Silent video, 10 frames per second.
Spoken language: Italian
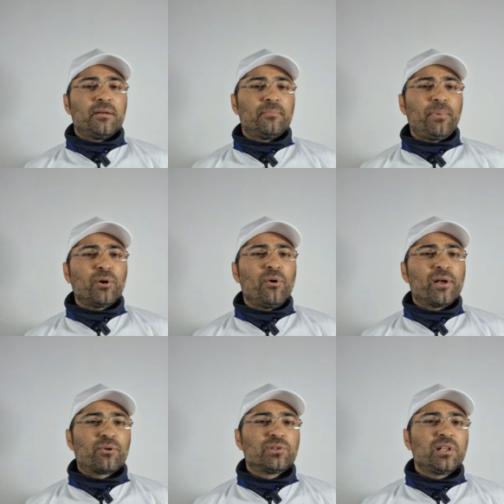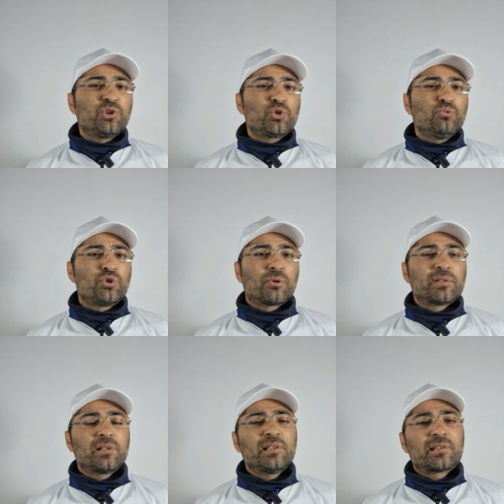però ecco si raggiunge
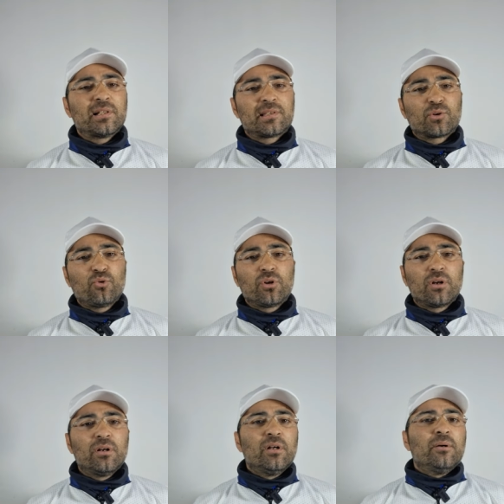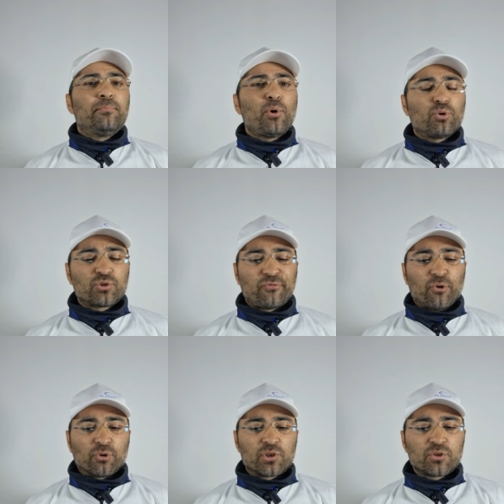questa distanza con poco
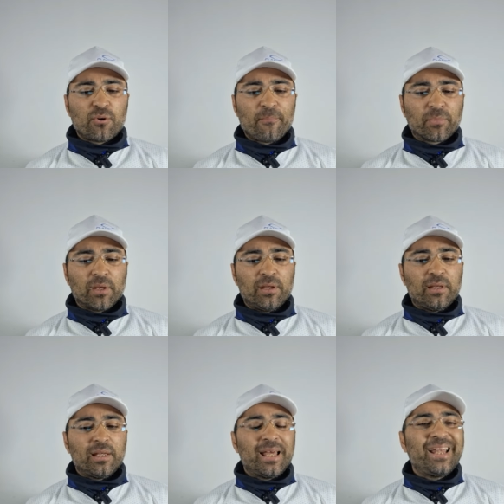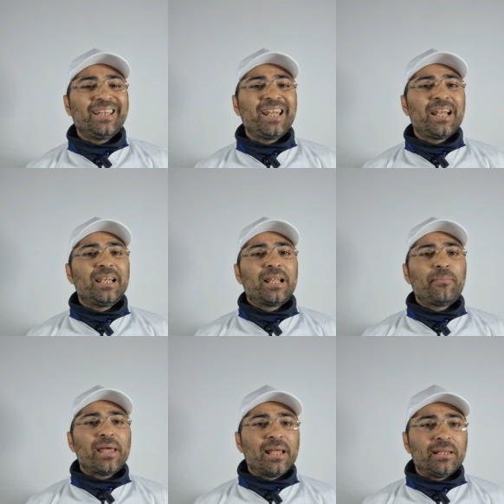sforzo eh, e nella
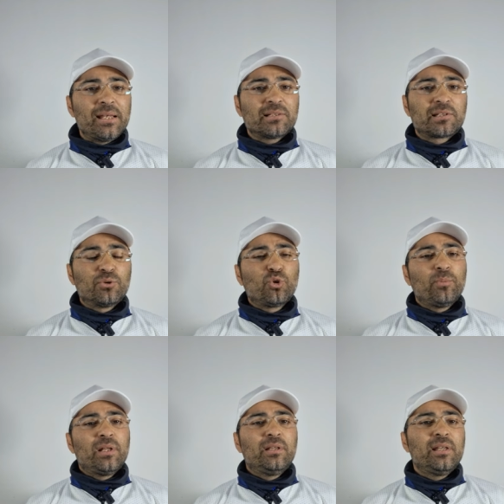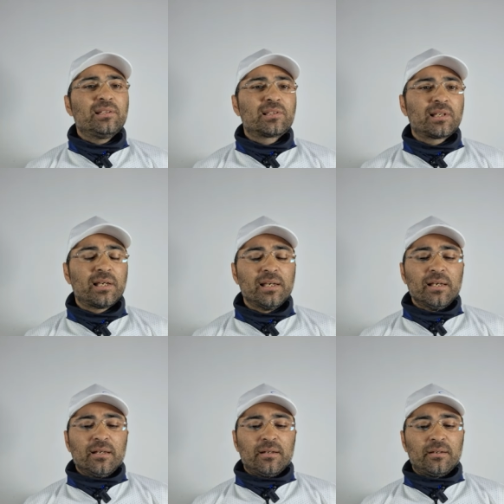media secondo me di esche
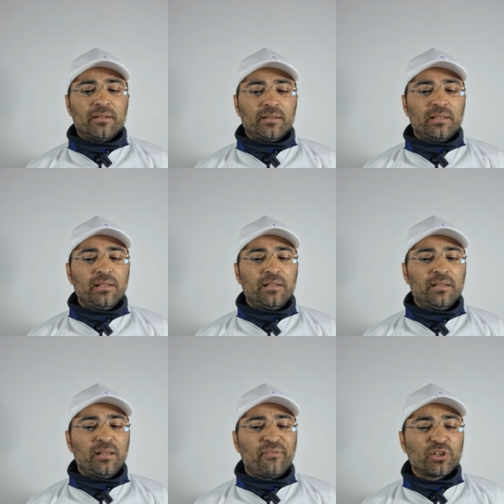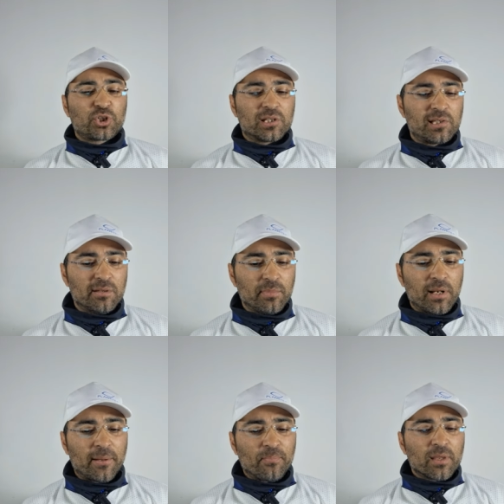eh, di, di, fascia
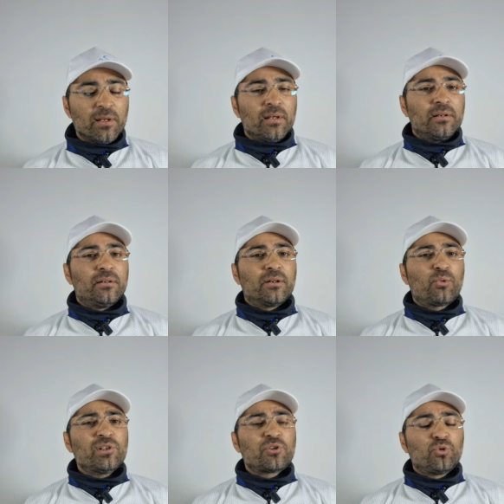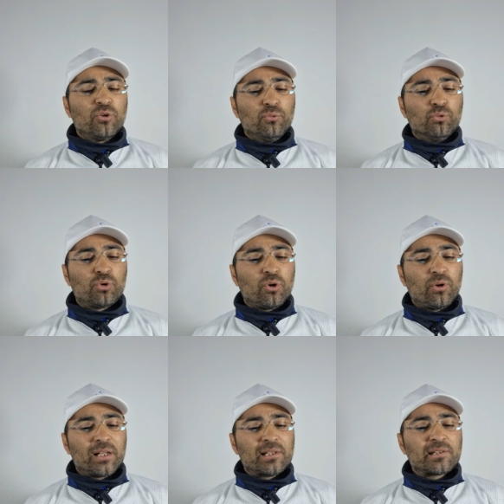simile. Eh, questo è
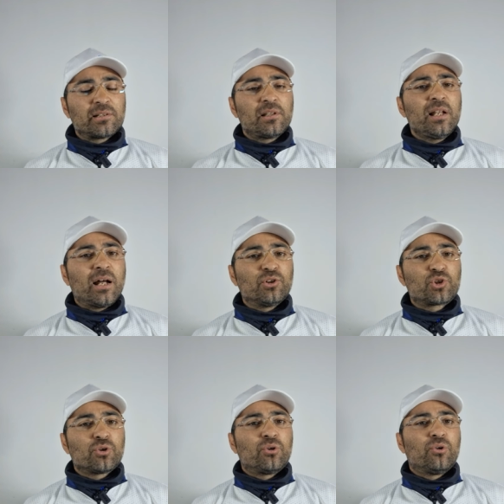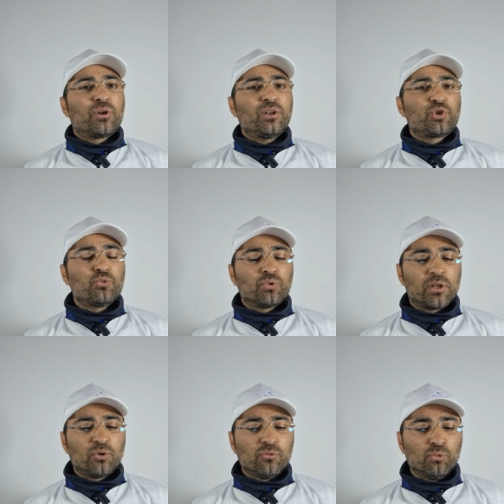dovuto, la distanza di lancio
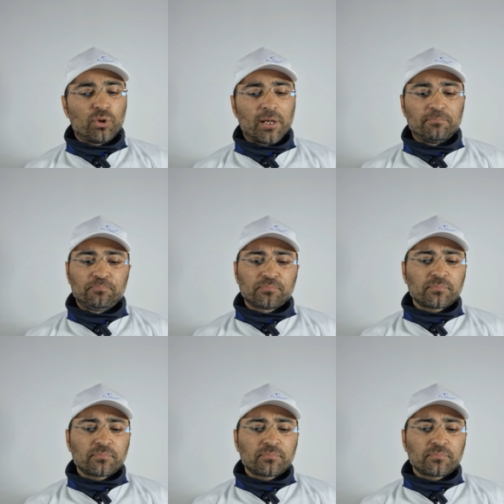raggiunta è dovuta